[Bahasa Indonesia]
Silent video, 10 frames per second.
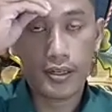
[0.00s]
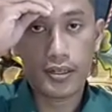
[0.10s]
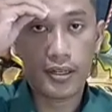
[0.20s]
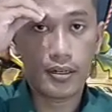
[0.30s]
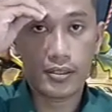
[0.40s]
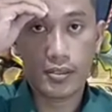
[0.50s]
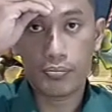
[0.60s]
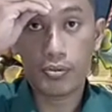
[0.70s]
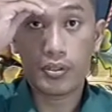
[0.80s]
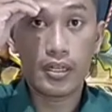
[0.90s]
dan
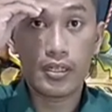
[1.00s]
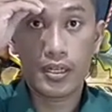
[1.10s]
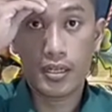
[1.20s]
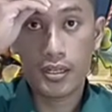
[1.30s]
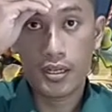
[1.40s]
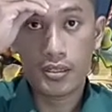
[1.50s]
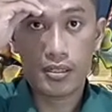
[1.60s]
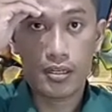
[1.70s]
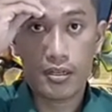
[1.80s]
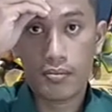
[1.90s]
sempurnanya
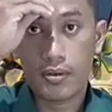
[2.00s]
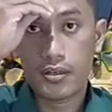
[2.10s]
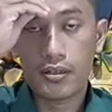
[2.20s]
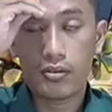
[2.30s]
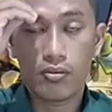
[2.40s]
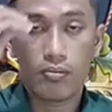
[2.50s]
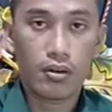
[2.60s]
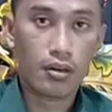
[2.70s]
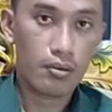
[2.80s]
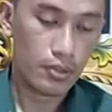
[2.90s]
assalamualaikum
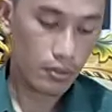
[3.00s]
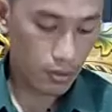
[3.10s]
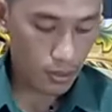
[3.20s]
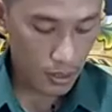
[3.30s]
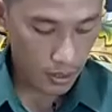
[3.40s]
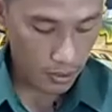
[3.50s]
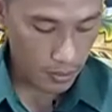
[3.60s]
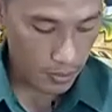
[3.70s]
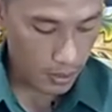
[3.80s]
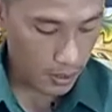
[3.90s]
warahmatullahi
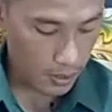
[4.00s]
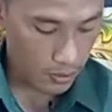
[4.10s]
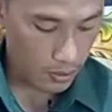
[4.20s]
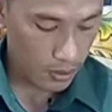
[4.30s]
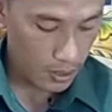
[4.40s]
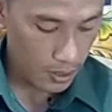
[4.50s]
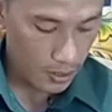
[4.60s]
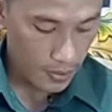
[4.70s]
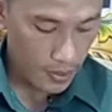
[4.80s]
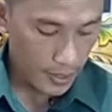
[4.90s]
wabarakatuh
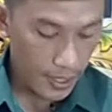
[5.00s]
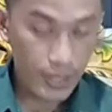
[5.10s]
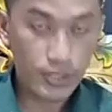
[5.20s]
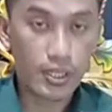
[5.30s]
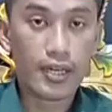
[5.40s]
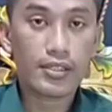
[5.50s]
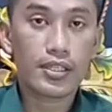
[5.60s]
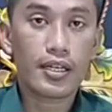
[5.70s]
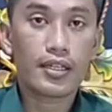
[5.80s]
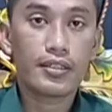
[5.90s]
dengan
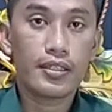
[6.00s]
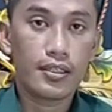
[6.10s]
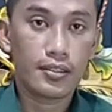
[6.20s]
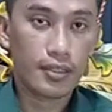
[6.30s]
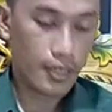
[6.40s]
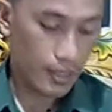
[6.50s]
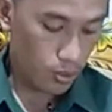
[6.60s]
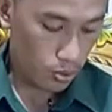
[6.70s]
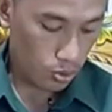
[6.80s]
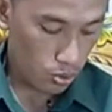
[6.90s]
syarat-syarat yang telah
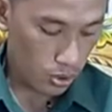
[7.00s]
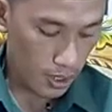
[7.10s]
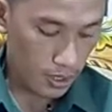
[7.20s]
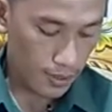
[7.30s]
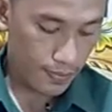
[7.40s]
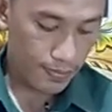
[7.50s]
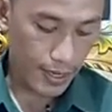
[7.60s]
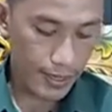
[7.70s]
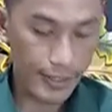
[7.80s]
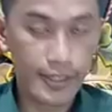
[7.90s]
dikhususkan.
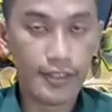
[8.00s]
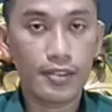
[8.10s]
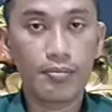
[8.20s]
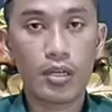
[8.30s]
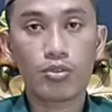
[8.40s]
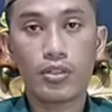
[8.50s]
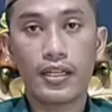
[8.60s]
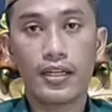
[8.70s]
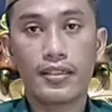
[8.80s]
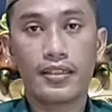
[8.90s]
Nah, ini yang dimaksud
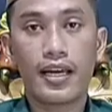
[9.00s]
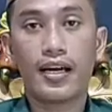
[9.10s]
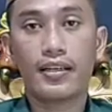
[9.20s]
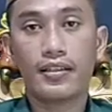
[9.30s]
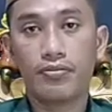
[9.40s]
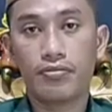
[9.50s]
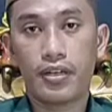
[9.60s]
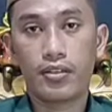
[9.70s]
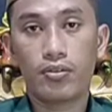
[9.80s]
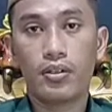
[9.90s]
dengan tarif
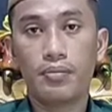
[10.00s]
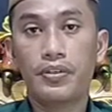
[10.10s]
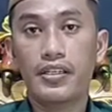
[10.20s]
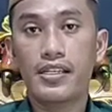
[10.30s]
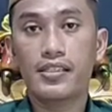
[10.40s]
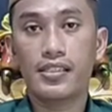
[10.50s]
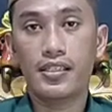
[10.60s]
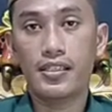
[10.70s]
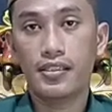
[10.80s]
atau definisi.